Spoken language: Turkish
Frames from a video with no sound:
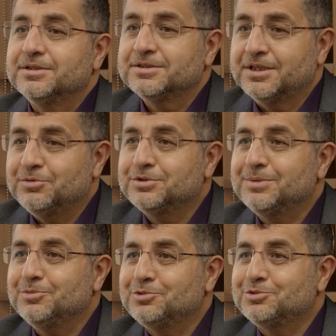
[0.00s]
Zaten
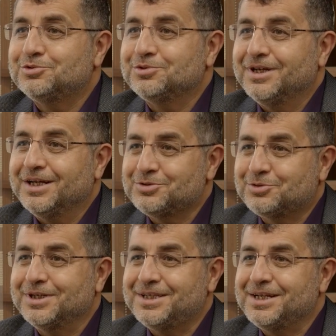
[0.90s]
hocam oruç az
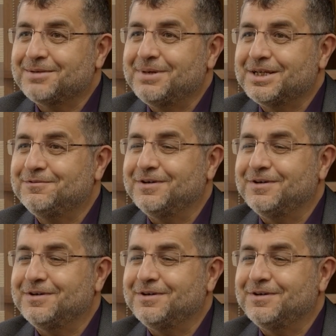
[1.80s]
tüketerek belki